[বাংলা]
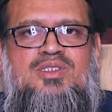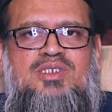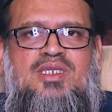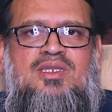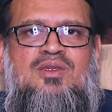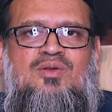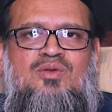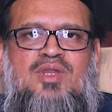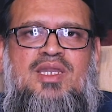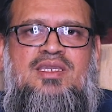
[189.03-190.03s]
যে
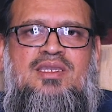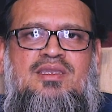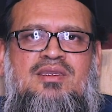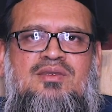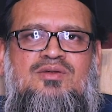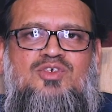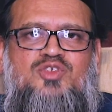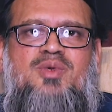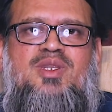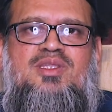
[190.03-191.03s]
ওরা কি
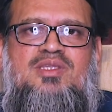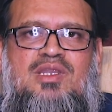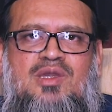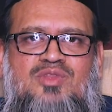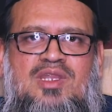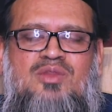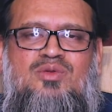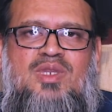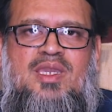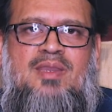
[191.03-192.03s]
ওসমান আল্লাহ
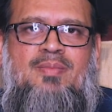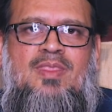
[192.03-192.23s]
তালাহুকে